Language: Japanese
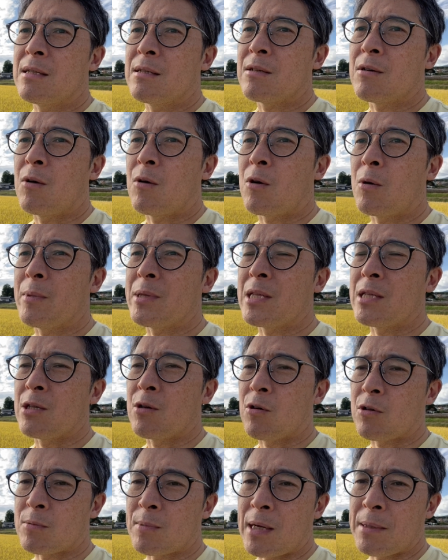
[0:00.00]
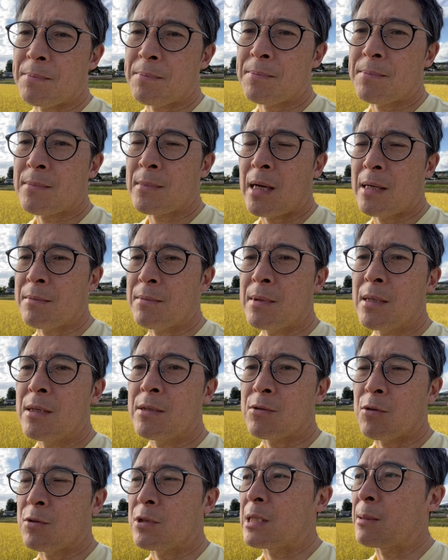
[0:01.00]
お米でり6枚。はい。
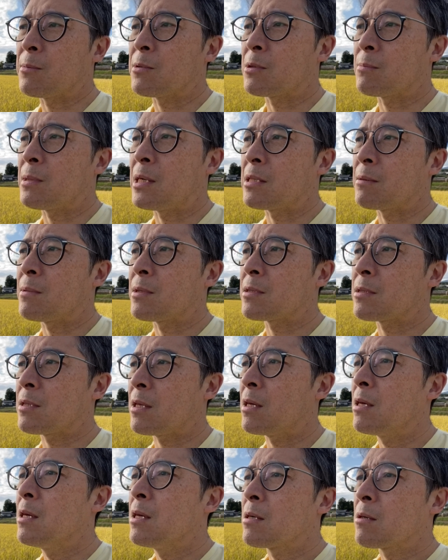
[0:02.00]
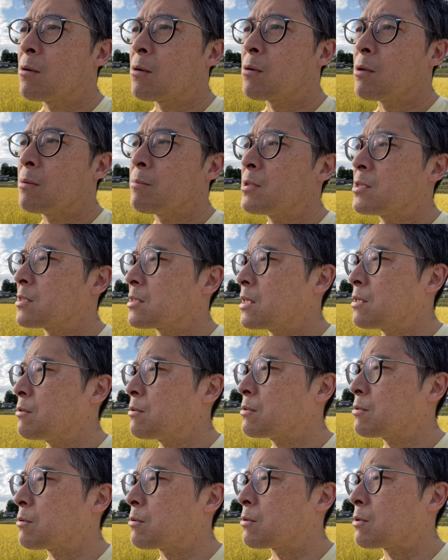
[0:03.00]
そういったものもありまして、ここは水が良
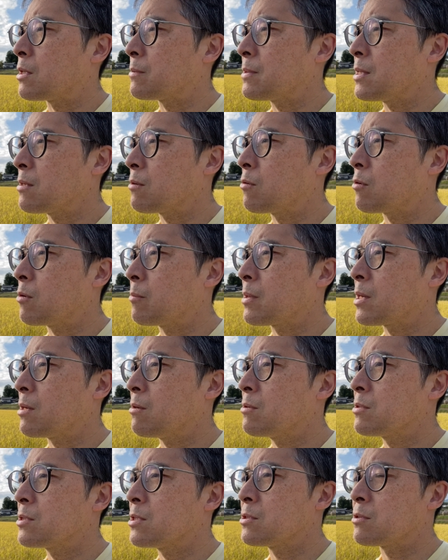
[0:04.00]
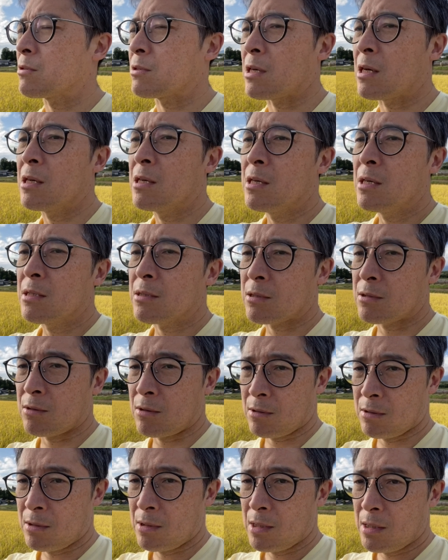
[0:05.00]
いところはね、お米が美味しいというのは、そ
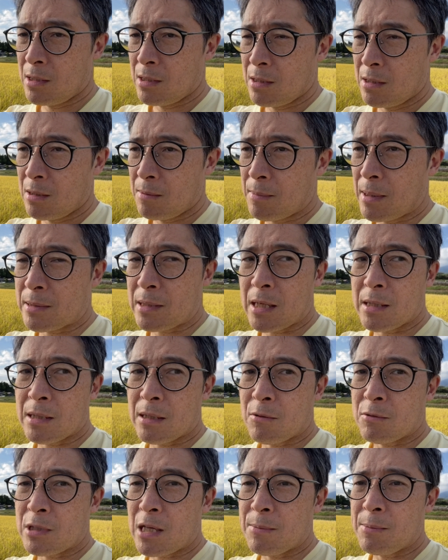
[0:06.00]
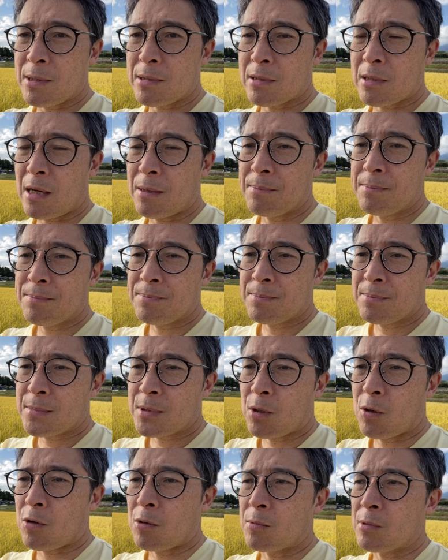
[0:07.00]
のパターンでございますが、
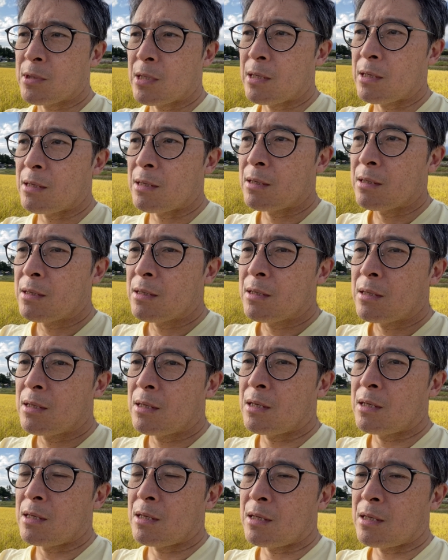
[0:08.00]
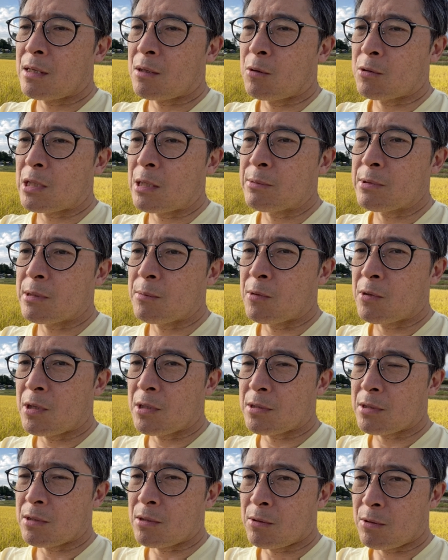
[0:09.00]
ここもね、えー、ご多分に漏れず、美